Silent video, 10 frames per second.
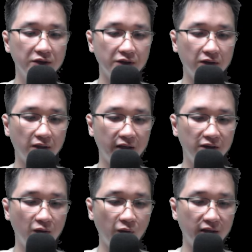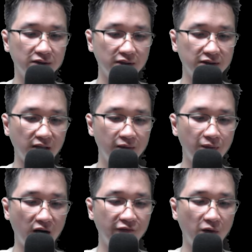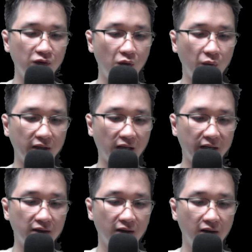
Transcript: trừ thần Thương Huyền sẽ san bằng Phong Đô Quỷ Thành.